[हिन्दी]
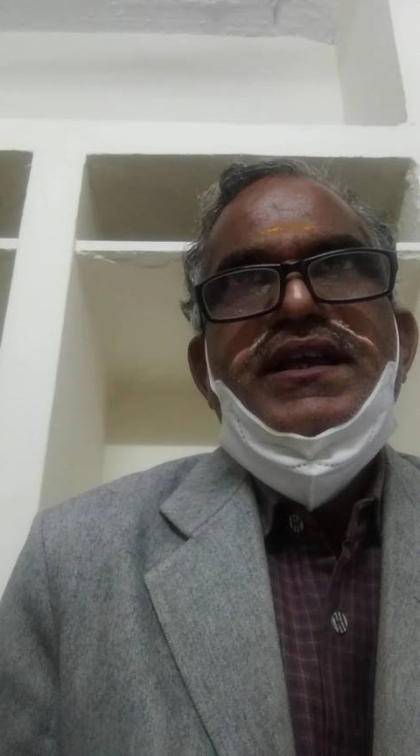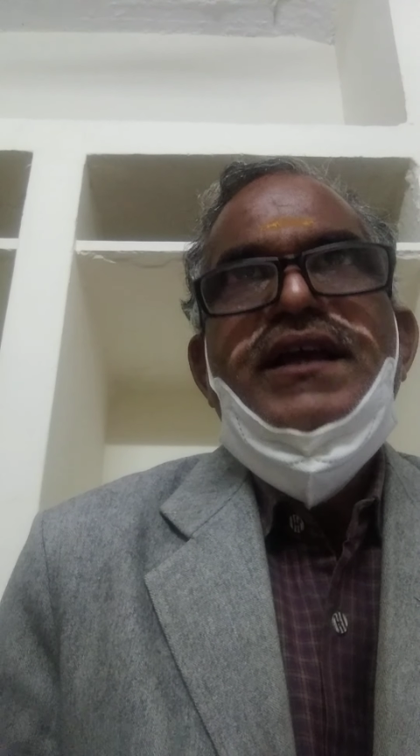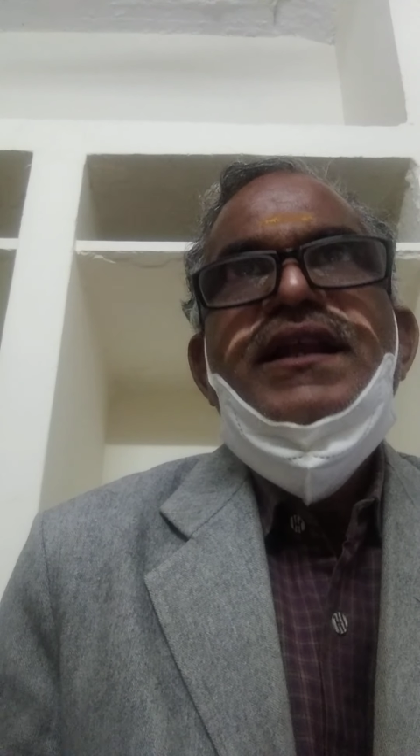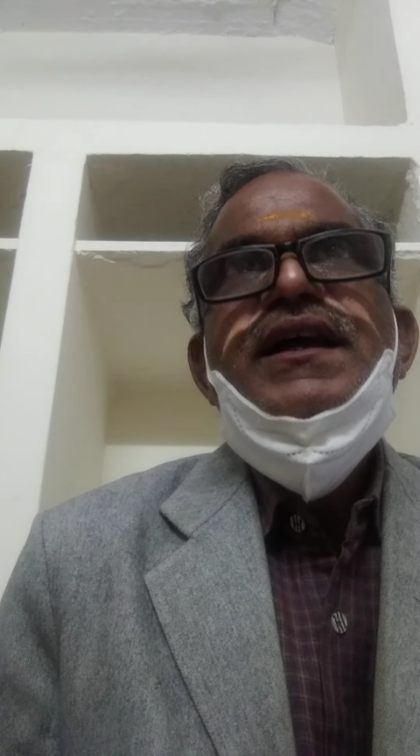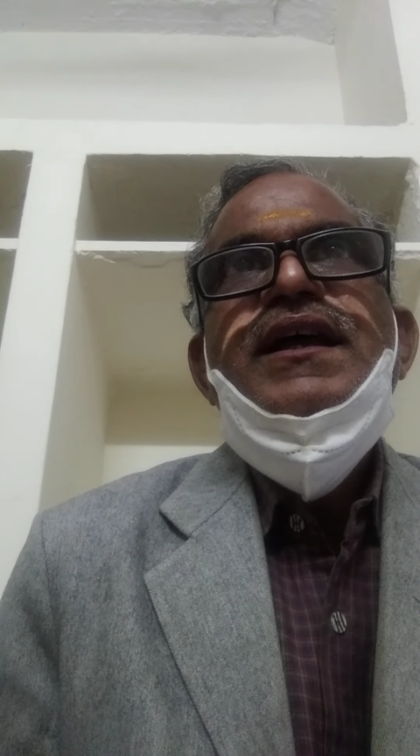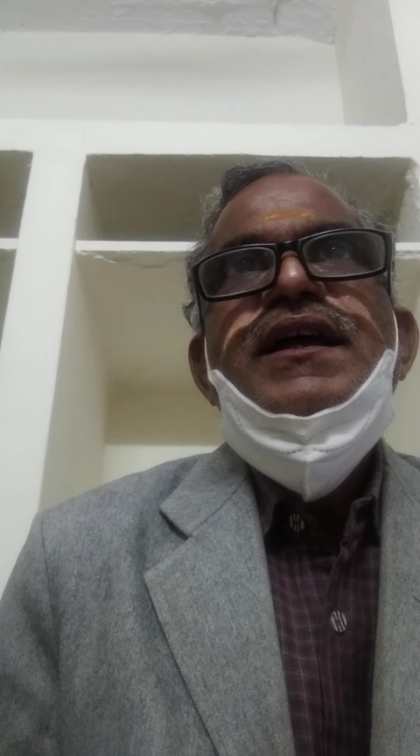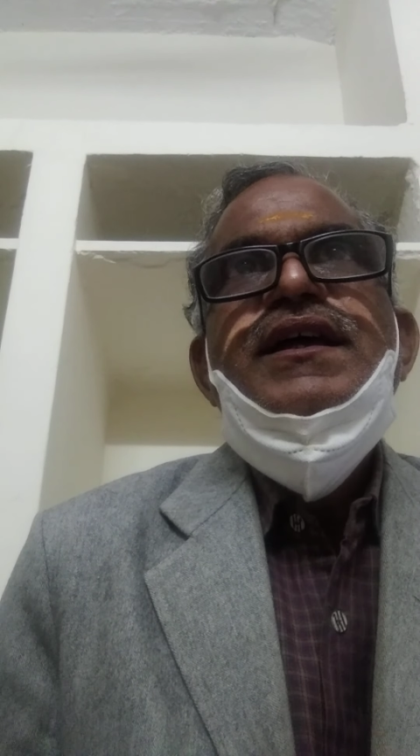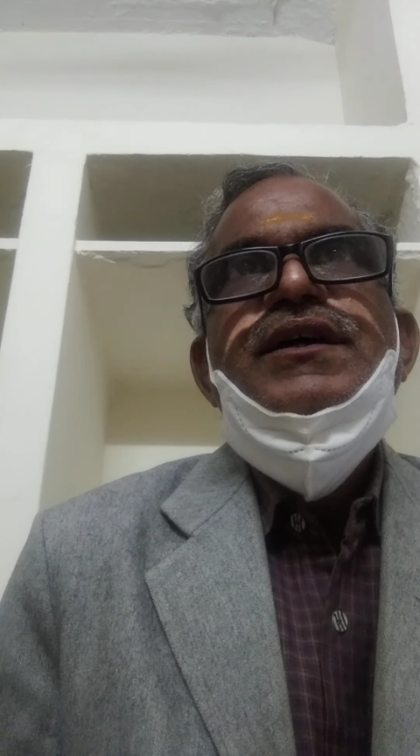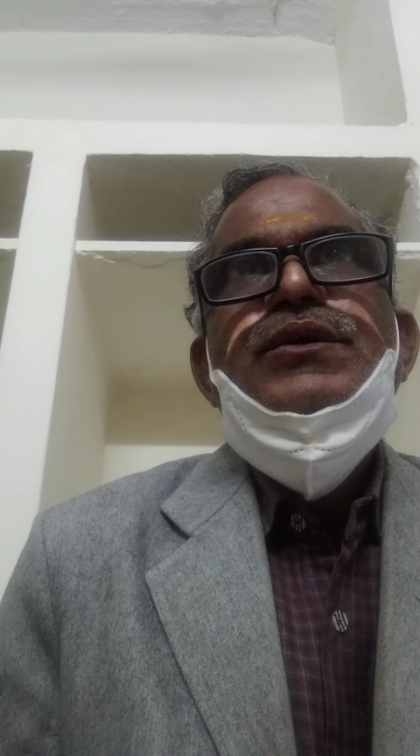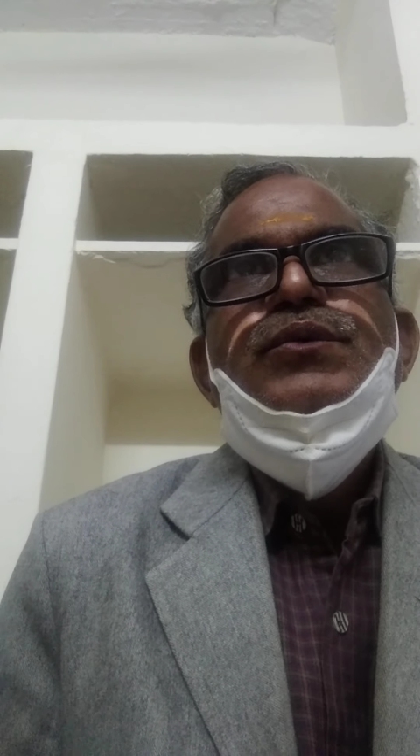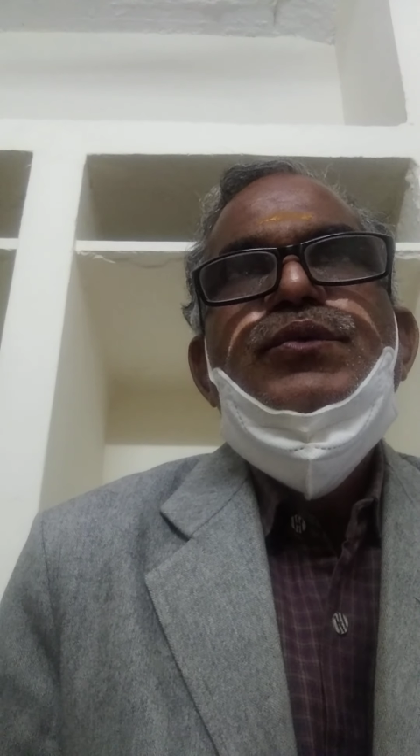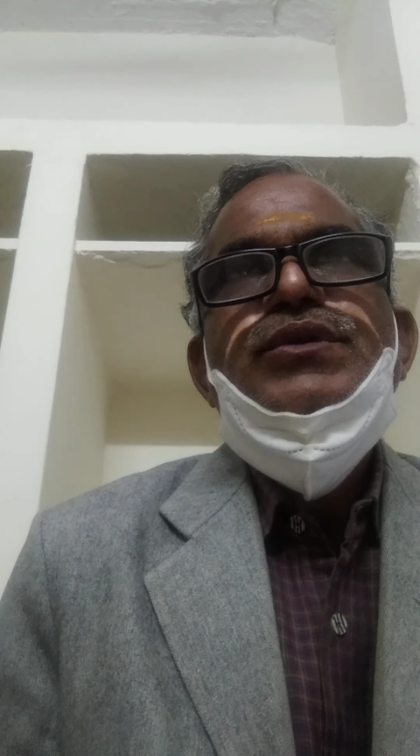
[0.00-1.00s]
यानी
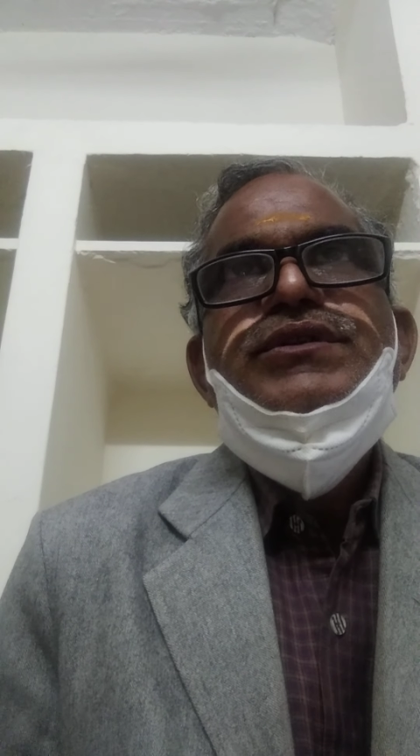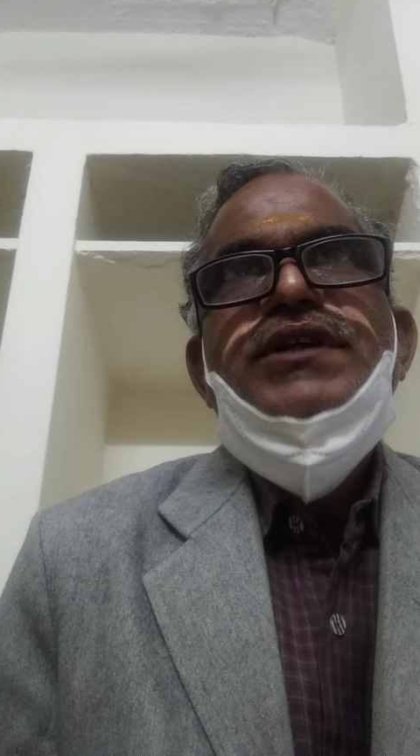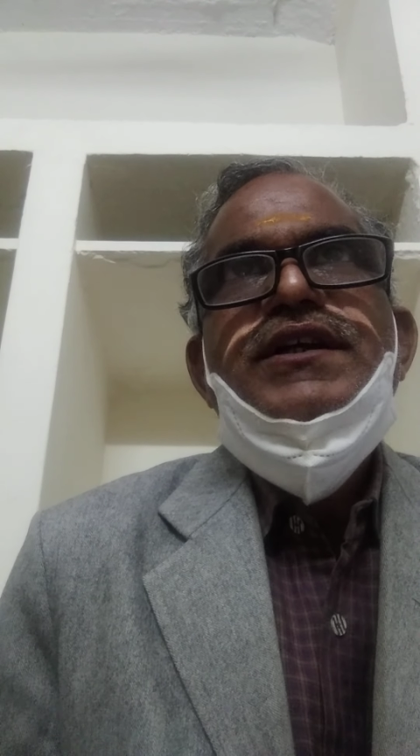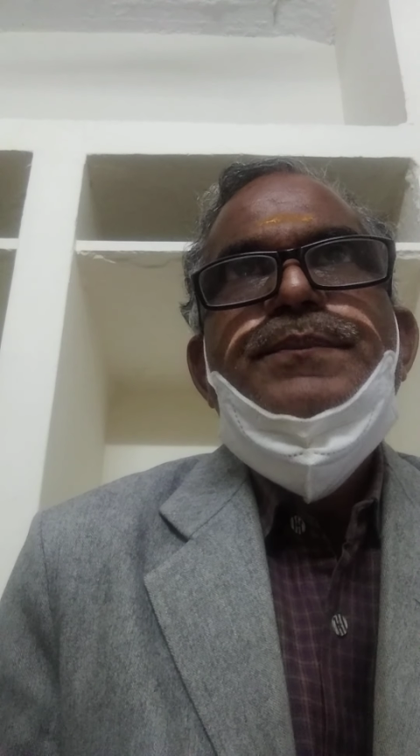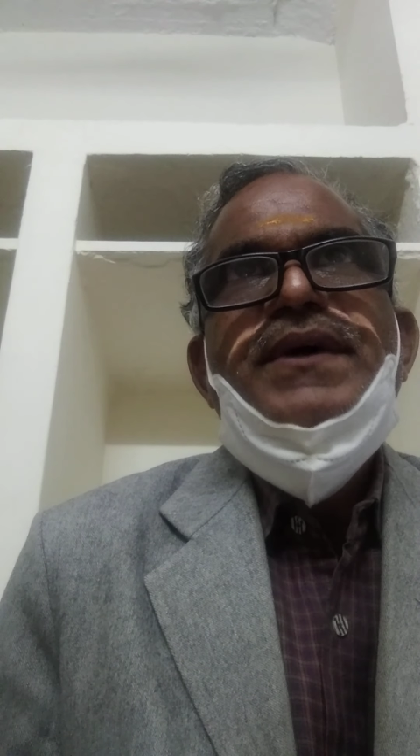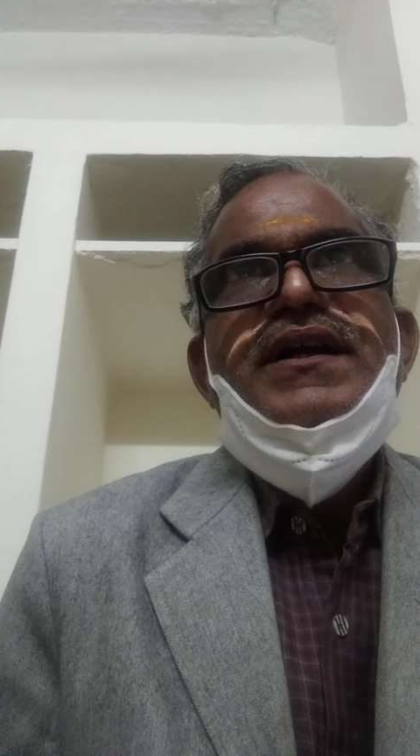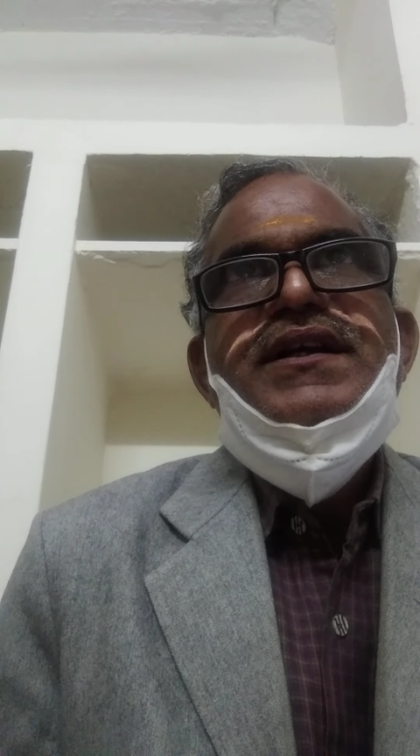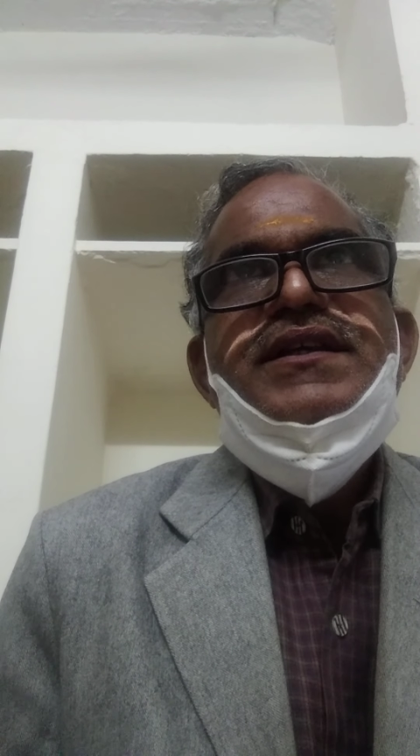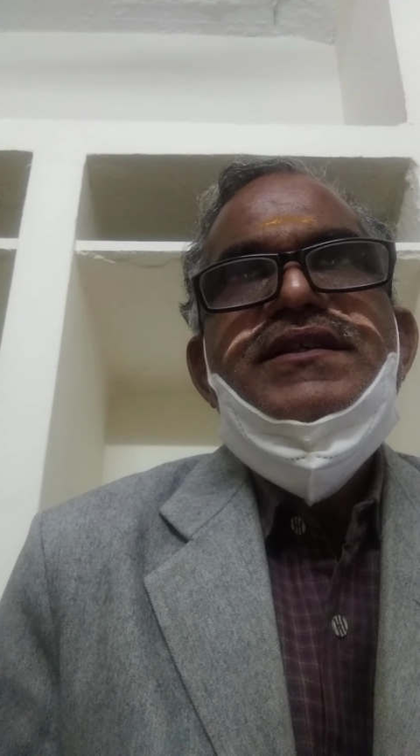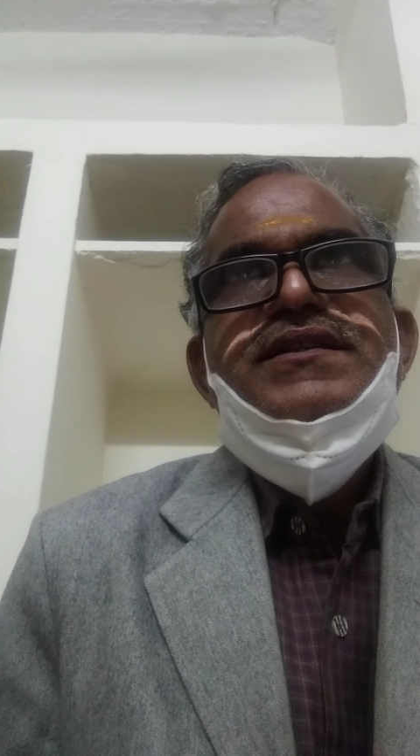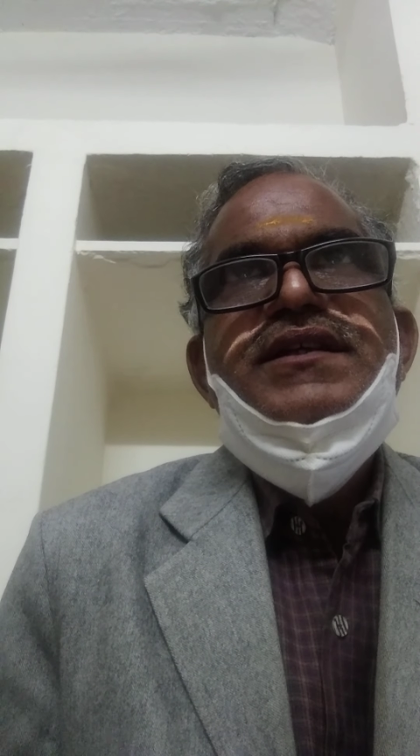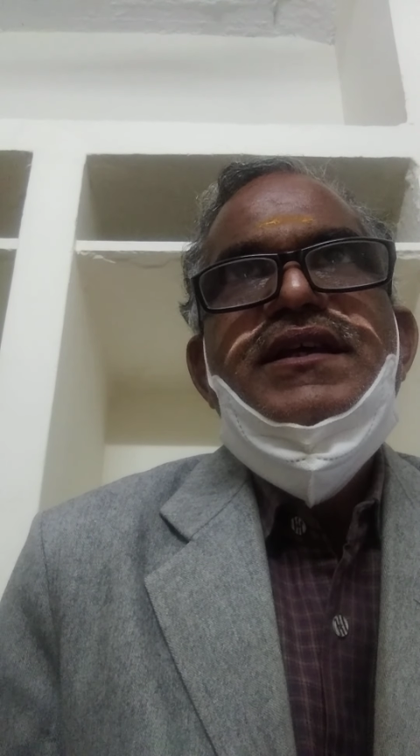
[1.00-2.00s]
वो थर्ड
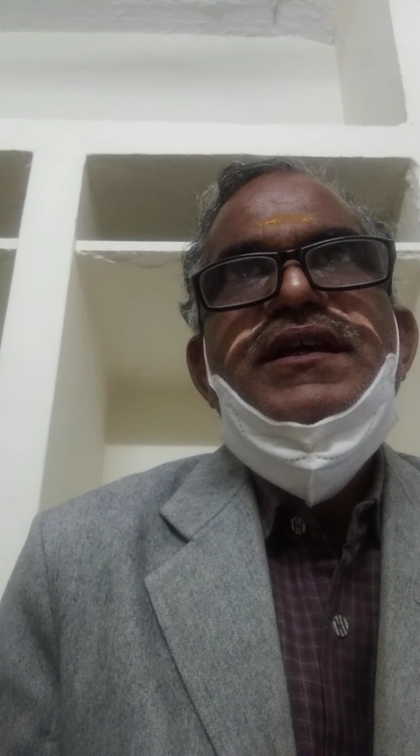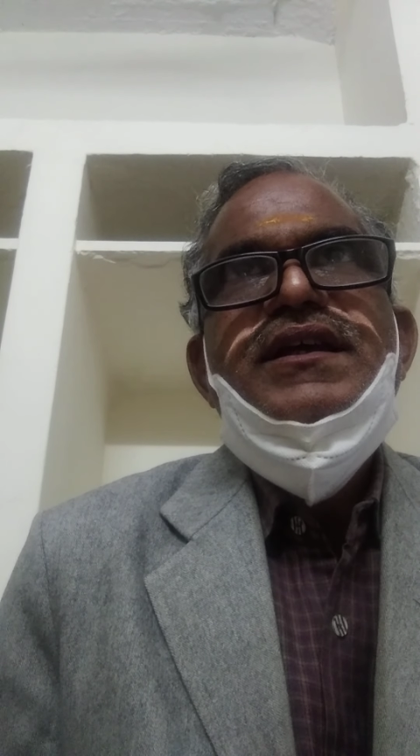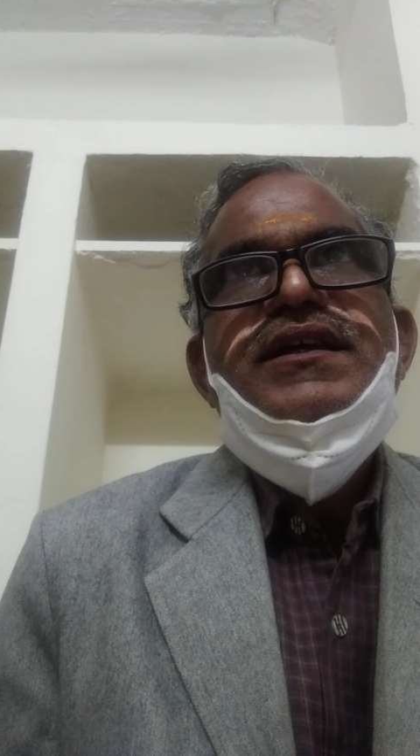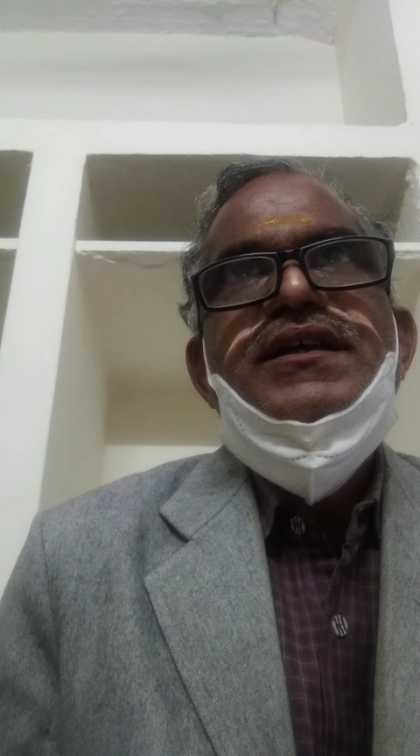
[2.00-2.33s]
पार्टी से